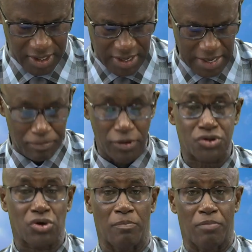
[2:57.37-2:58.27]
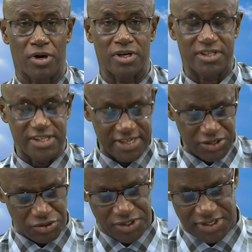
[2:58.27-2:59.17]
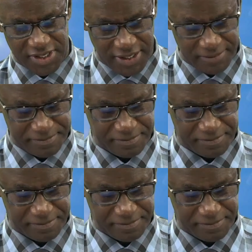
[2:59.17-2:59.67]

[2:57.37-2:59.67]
l'apôtre Paul disait ceci,